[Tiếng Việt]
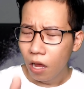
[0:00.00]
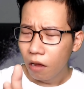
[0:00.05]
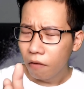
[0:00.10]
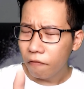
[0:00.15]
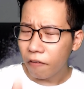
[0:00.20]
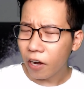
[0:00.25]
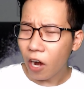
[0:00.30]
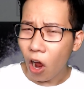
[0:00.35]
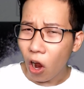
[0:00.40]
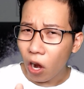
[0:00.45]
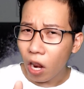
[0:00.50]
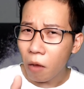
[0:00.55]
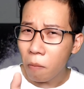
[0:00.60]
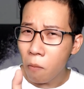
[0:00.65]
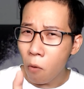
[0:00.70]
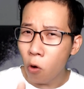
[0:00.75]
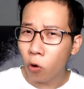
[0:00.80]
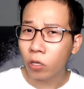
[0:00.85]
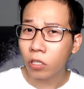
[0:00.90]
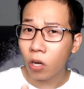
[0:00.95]
và đó là
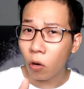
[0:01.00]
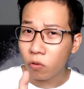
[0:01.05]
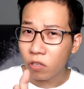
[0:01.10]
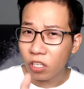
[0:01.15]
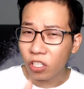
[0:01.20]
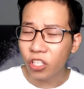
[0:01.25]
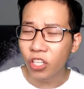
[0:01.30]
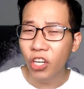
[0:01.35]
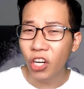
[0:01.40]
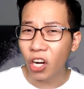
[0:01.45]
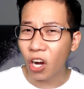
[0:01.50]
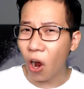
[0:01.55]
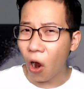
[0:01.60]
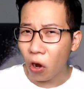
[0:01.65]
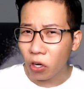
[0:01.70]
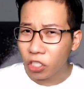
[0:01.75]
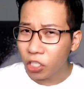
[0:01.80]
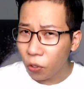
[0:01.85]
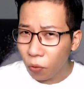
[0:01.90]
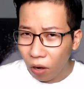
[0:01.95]
một trong những sự
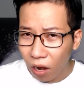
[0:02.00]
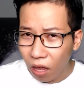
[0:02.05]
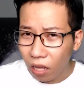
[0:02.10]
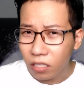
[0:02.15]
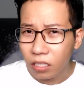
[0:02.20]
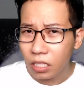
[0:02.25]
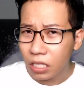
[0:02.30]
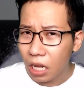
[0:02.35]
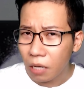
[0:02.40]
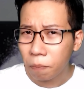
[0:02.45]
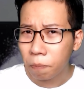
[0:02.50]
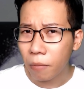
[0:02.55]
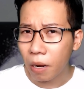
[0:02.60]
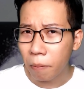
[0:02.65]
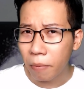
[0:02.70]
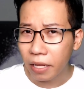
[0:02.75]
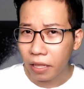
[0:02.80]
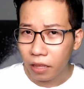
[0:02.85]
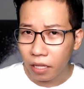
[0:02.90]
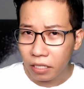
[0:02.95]
khó chịu lớn nhất mà
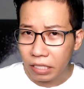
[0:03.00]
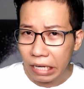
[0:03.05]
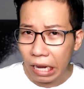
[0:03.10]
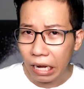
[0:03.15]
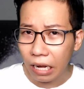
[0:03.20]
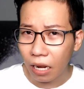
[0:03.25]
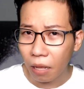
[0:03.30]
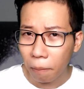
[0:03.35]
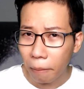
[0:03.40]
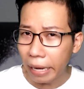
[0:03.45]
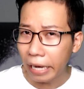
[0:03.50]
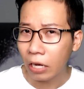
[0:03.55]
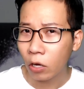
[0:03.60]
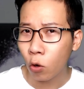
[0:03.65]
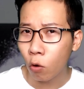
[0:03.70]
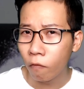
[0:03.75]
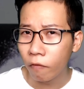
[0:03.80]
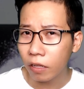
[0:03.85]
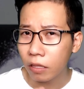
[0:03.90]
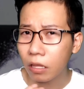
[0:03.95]
mình tin chắc là mình
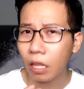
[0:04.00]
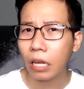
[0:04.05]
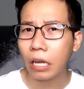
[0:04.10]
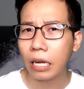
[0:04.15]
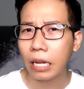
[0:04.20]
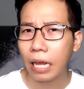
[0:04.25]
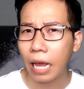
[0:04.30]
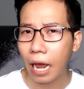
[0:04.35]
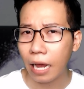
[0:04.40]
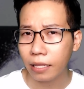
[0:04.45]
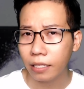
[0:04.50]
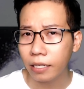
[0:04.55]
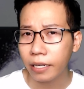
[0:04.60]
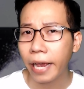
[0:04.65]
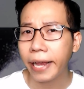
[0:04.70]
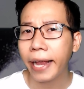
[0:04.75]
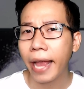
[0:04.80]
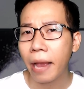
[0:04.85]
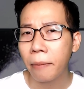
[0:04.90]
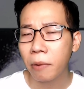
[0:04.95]
cùng với tất cả những
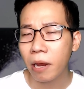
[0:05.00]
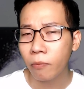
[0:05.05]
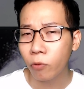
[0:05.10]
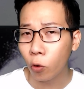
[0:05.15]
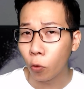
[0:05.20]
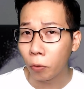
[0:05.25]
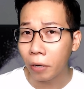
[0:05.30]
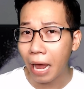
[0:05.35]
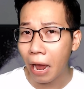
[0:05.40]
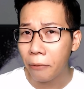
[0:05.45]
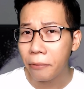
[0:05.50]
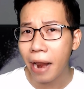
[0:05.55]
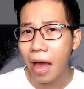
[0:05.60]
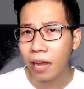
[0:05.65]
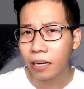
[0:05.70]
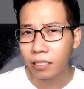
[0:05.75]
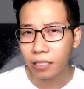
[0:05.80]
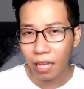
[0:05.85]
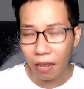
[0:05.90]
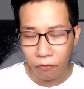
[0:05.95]
anh em game thủ nào
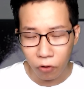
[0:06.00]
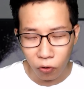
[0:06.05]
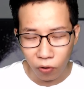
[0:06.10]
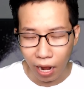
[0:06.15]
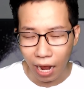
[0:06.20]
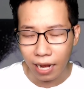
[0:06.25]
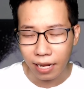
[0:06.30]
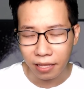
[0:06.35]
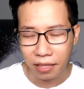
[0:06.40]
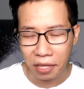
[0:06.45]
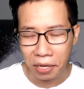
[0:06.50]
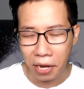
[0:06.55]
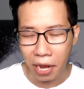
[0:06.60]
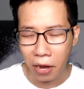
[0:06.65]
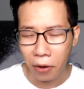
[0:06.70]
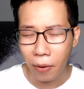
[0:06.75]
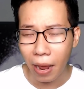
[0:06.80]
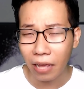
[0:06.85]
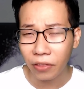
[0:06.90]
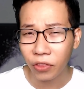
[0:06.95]
đang xem video này thì
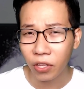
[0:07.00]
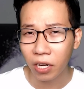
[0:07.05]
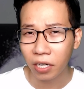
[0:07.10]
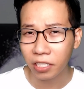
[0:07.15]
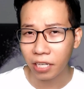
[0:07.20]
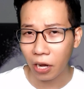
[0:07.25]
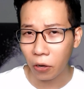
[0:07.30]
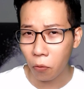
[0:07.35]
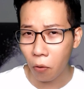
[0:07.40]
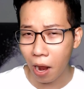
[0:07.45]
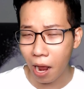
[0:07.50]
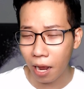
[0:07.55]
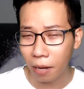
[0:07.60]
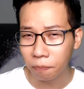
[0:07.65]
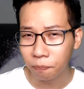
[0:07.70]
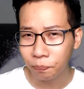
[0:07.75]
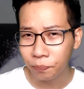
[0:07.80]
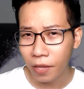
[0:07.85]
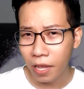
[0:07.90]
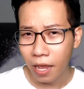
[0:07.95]
đều đã từng trải qua.
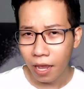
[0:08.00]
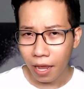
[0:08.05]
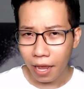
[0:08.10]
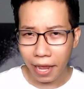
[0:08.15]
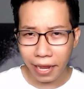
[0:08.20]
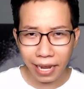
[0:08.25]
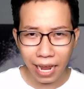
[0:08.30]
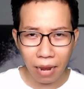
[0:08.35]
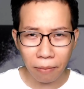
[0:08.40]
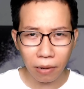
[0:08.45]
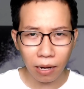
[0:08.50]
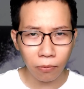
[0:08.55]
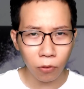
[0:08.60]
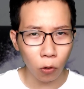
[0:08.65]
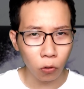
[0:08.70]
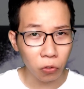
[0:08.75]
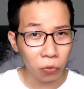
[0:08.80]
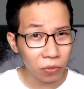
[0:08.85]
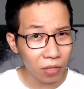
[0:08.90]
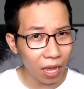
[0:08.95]
Anh em game
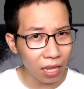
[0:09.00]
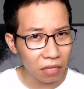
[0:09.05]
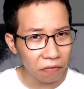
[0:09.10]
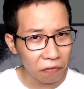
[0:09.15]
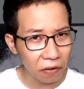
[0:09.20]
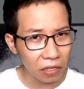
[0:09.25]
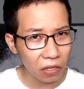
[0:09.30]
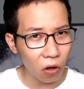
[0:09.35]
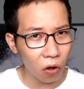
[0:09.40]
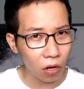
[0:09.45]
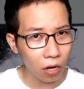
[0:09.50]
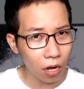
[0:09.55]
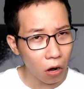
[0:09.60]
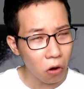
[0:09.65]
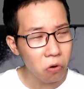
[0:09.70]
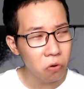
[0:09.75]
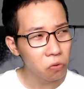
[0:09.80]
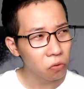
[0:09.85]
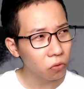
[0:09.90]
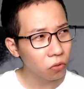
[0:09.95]
thủ chúng ta thì vẫn có
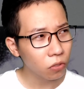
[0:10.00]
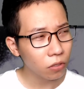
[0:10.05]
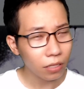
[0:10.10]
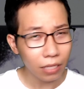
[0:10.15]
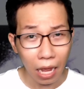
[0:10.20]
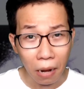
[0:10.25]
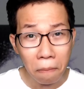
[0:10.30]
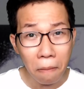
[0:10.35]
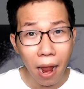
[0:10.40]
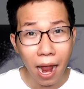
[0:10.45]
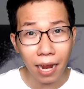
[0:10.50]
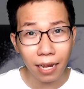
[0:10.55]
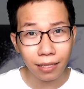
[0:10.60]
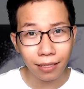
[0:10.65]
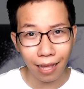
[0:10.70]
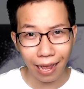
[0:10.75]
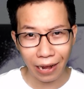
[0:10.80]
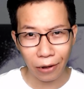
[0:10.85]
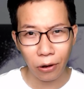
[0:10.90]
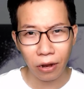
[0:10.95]
câu thắng bại
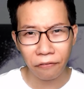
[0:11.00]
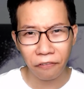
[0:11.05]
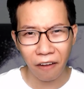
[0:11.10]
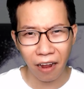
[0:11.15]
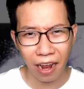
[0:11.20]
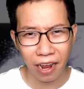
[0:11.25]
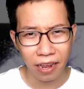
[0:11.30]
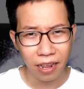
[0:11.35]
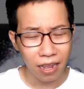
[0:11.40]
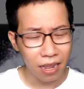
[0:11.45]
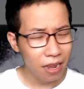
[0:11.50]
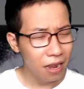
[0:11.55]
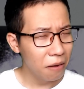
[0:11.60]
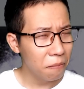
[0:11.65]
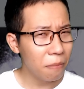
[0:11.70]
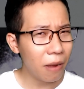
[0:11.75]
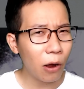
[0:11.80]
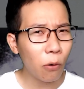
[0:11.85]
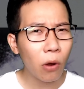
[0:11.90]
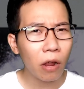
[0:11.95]
tại wifi
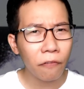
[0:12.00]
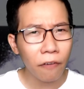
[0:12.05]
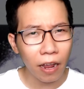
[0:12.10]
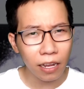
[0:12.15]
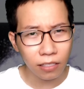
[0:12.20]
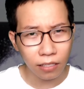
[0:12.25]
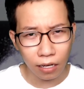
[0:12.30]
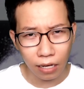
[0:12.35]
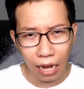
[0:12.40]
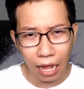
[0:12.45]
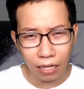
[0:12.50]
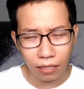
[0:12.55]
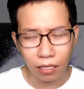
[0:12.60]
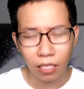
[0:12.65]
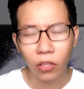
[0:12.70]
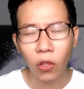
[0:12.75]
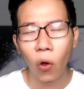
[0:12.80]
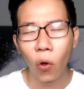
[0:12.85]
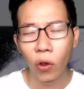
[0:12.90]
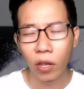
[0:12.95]
mà wifi giật lắc thì
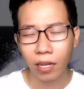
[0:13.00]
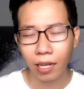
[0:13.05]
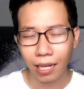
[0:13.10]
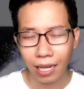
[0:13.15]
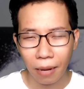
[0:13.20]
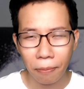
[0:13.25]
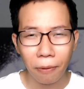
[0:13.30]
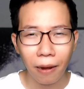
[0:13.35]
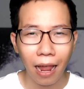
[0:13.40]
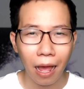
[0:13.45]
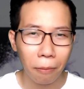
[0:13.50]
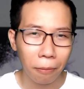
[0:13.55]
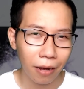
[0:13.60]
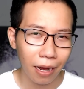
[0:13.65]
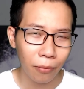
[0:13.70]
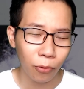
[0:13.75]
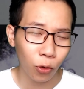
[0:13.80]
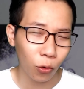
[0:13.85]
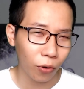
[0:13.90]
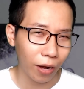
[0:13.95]
thôi kiếp làm
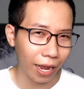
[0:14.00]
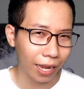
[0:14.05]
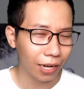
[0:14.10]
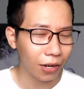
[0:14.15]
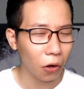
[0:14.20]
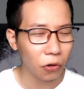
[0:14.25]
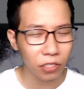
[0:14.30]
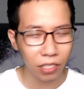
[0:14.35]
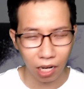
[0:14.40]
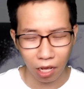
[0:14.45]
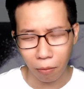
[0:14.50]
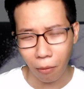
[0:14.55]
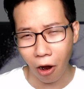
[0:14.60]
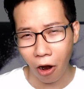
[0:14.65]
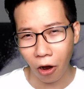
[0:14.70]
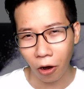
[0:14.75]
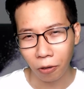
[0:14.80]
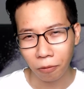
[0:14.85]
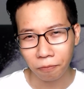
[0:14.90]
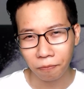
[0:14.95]
game thủ này coi như là
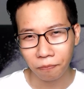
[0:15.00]
bỏ